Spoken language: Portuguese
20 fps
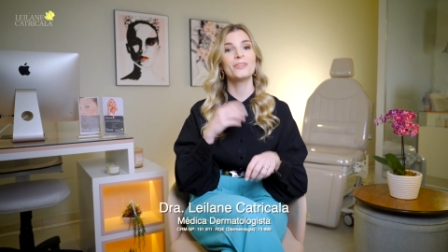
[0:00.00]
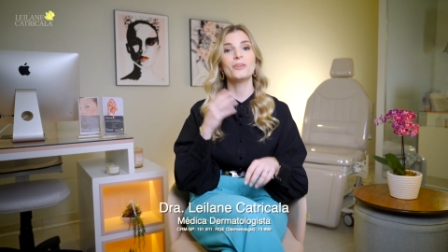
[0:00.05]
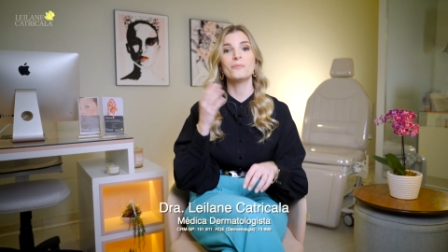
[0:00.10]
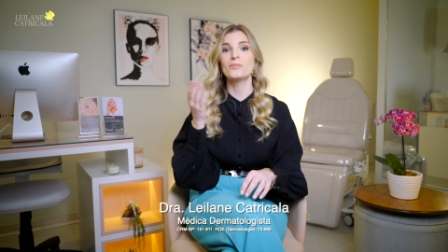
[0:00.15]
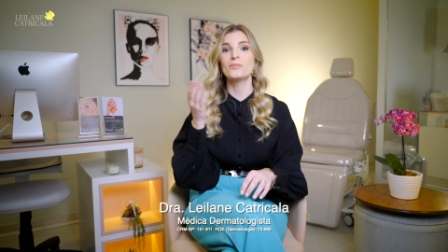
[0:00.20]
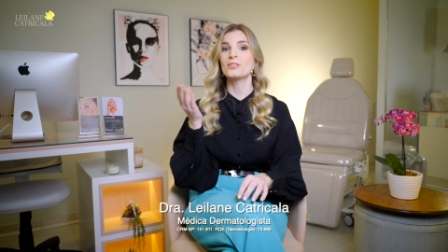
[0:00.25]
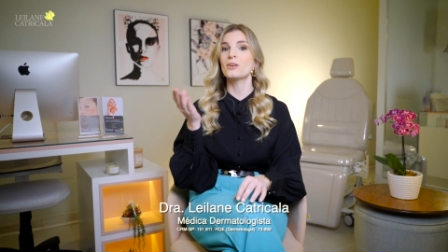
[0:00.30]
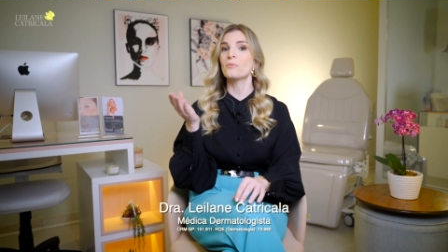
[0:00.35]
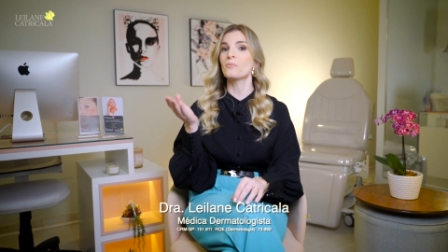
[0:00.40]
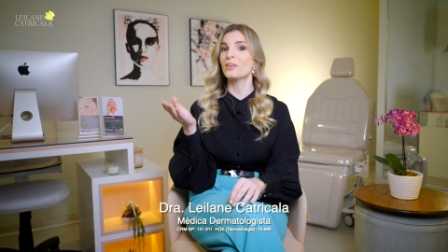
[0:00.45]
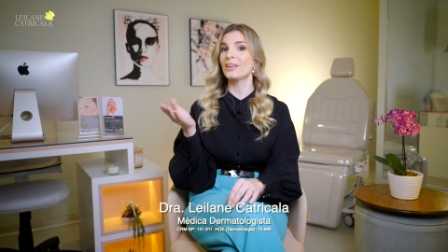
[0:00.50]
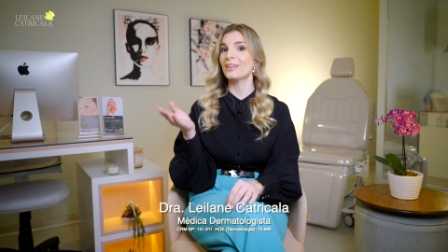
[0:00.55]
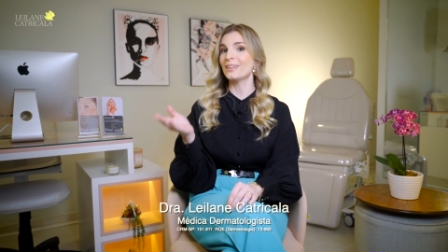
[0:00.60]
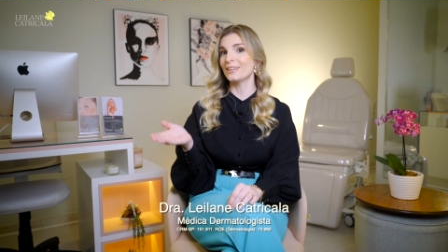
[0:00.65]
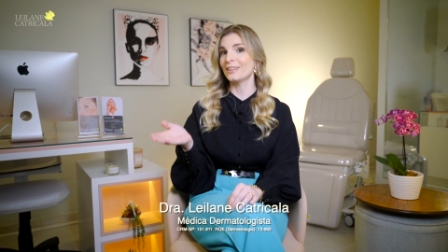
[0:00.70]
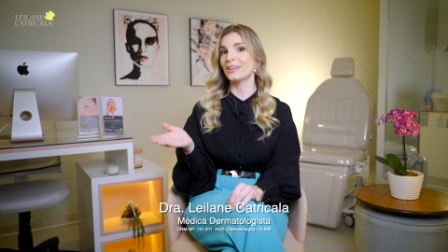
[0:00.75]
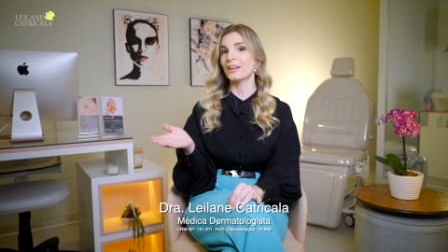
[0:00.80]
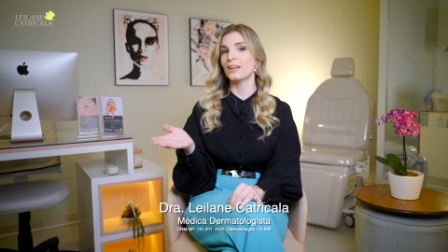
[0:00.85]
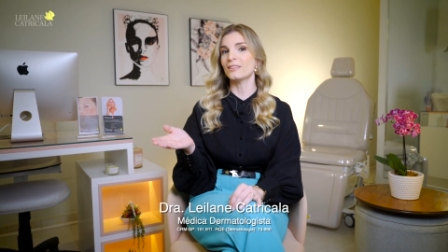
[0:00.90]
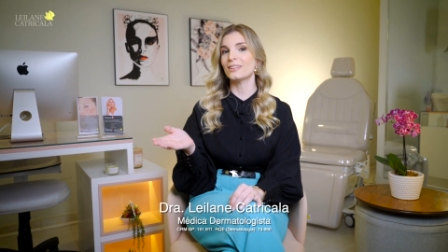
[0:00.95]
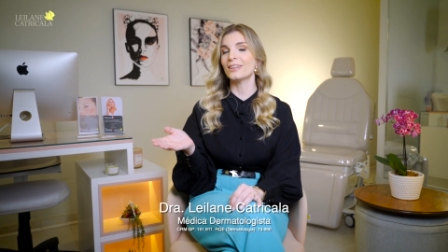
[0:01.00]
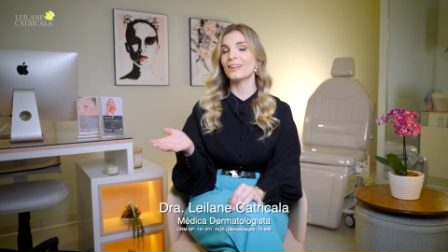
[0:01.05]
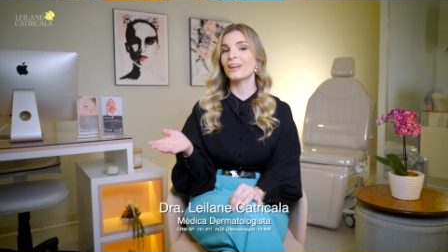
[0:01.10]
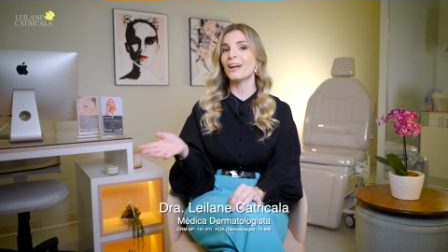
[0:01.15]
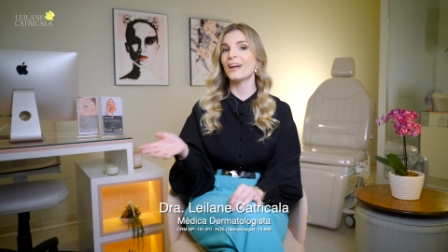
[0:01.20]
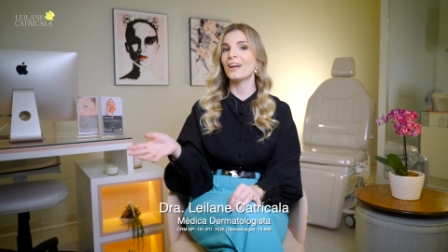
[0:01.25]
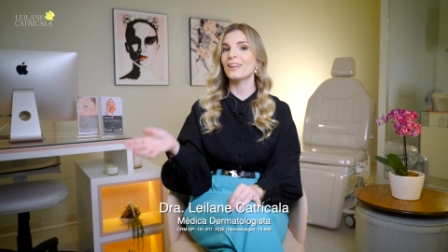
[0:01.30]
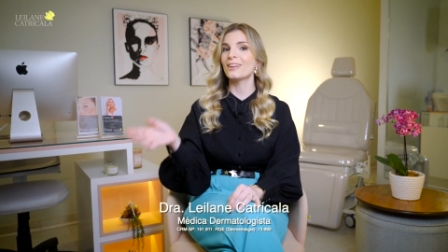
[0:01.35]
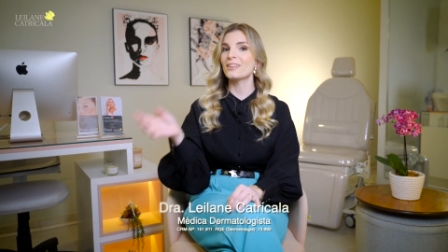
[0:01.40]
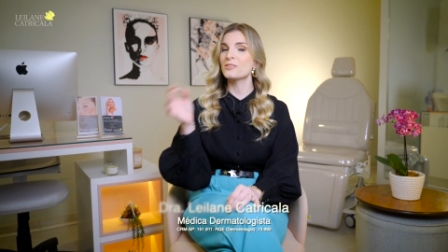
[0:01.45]
Eu me chamo Leilane
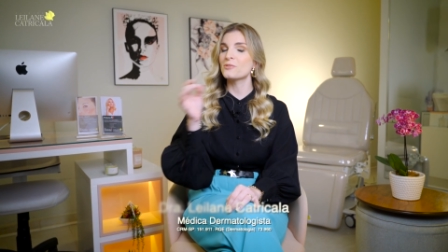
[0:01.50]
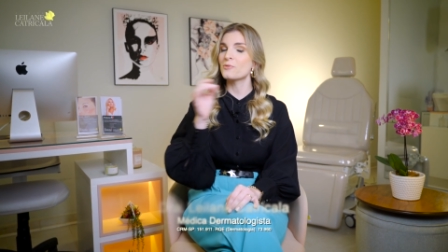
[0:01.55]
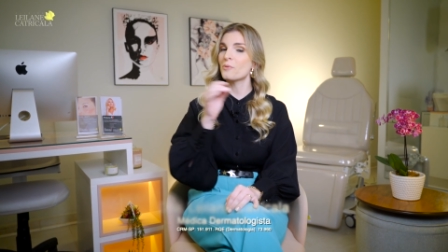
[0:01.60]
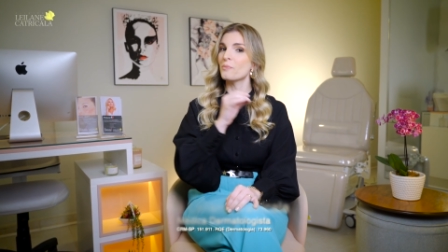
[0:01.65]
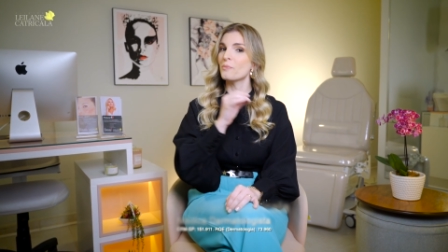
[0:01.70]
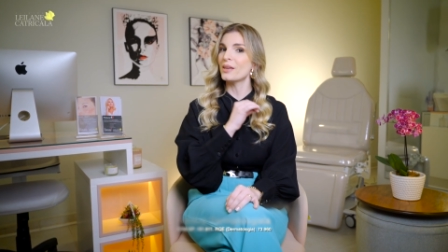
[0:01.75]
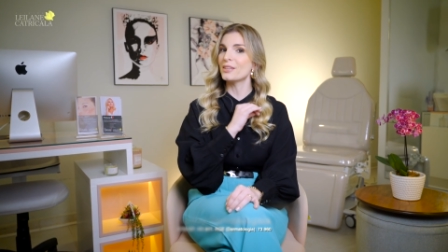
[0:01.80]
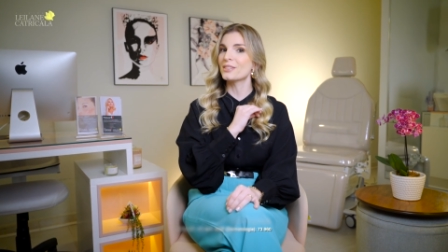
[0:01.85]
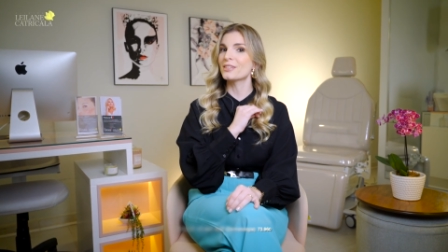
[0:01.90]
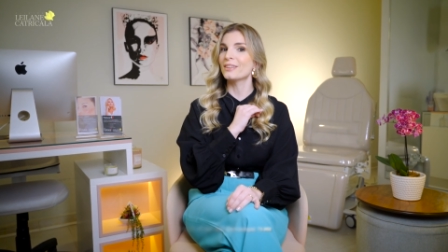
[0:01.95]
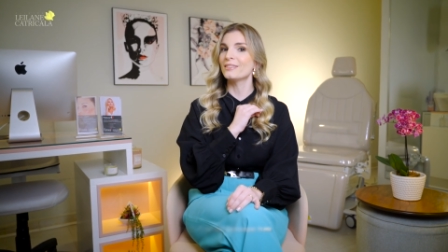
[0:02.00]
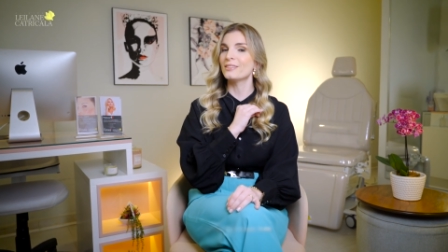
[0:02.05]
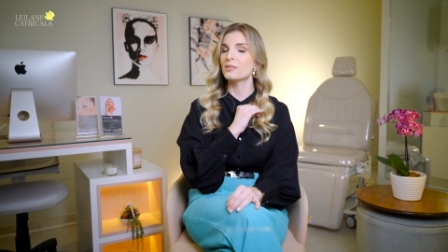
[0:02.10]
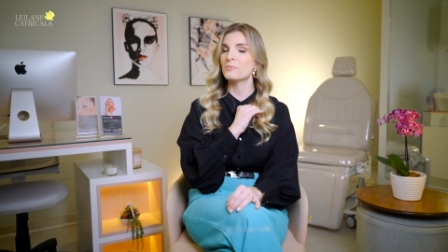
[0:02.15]
Catricala, sou médica